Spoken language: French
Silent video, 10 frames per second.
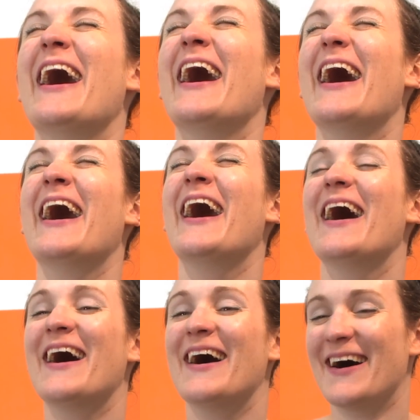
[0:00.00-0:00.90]

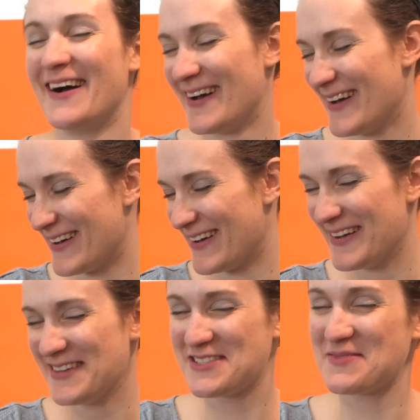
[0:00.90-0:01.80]

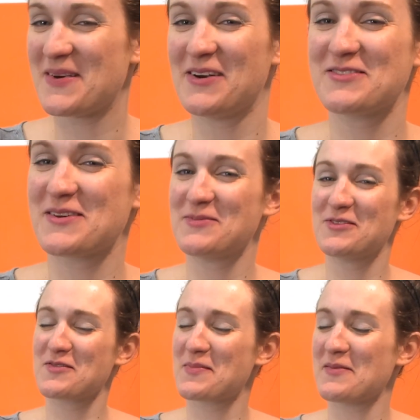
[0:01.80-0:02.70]
Je suis mal aux
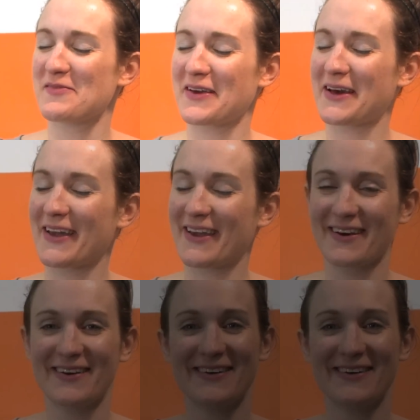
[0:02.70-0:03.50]
abdos, faut pas me faire rire.